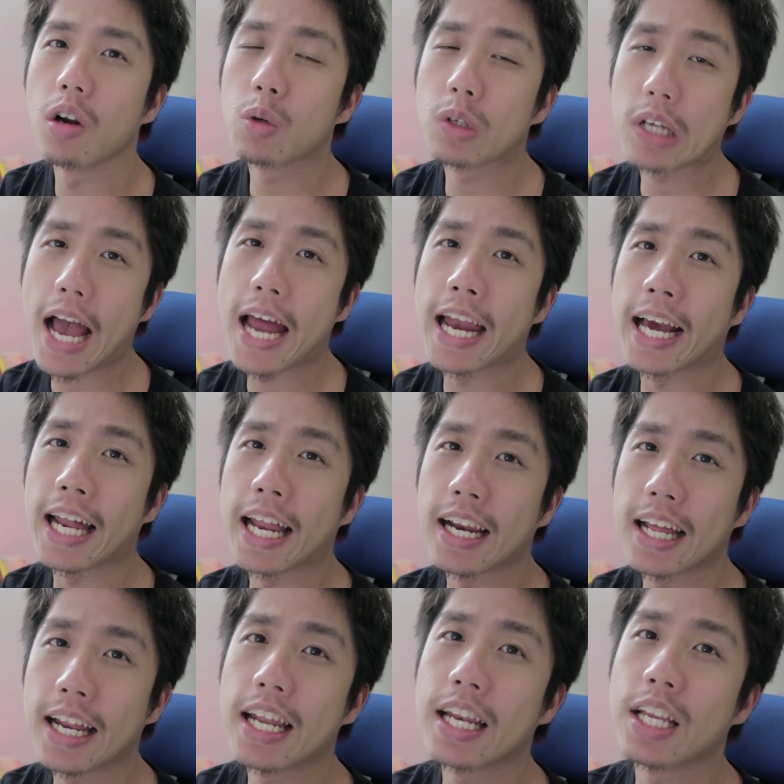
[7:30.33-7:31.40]
ลูกชายเนี่ยกำลั
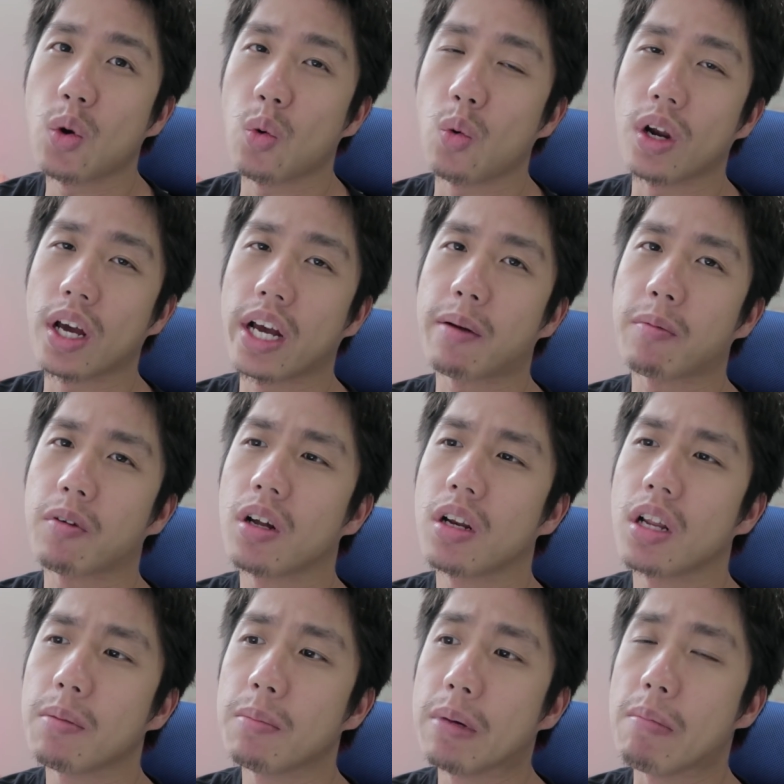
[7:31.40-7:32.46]
งเล่นอยู่นะครับก็
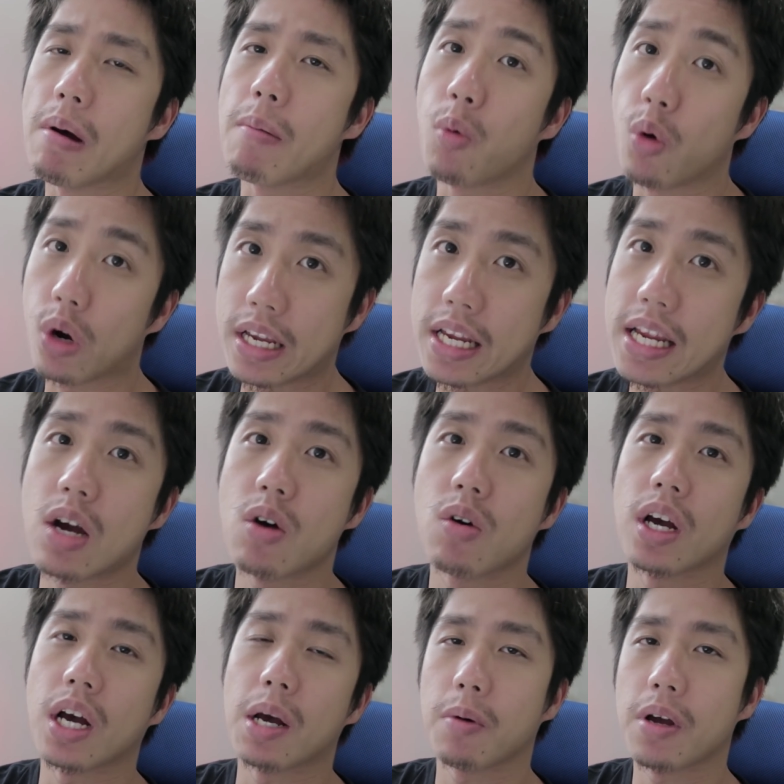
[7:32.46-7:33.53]
เลยเหมือนแบบปวดเยี่ยว
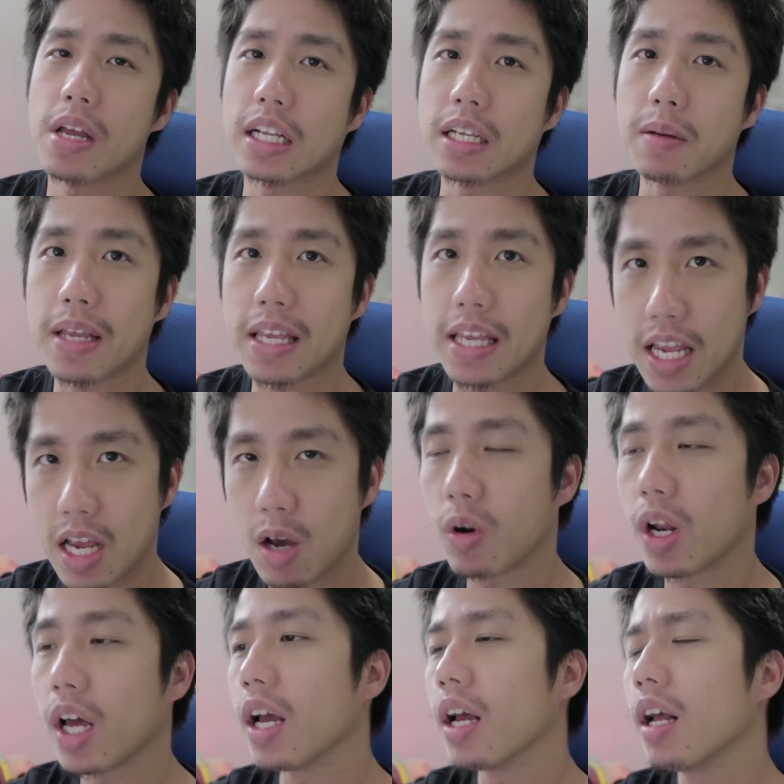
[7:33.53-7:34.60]
นะครับก็อยากจะไปเยี่ยว
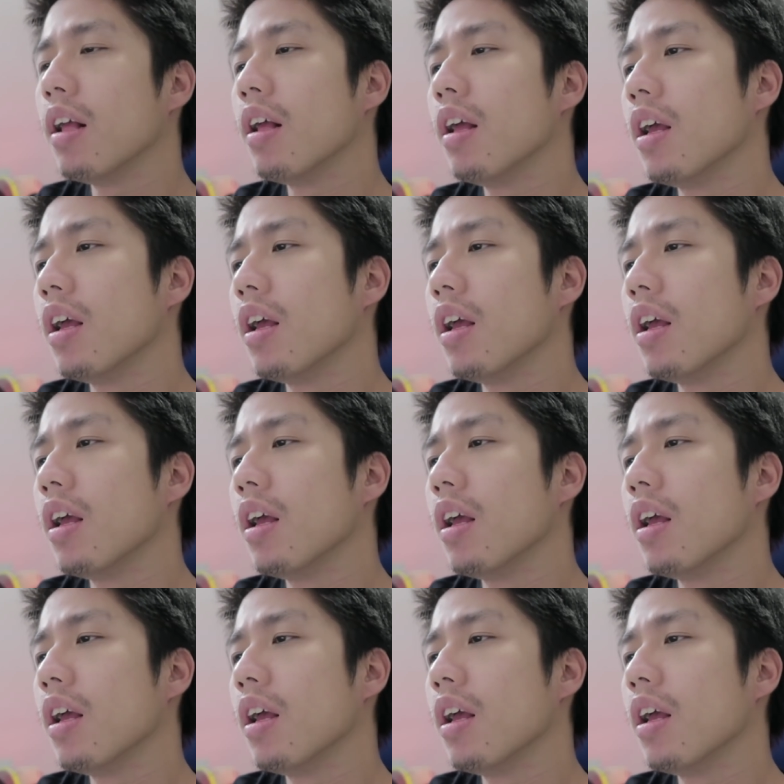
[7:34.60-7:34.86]
นะฮะ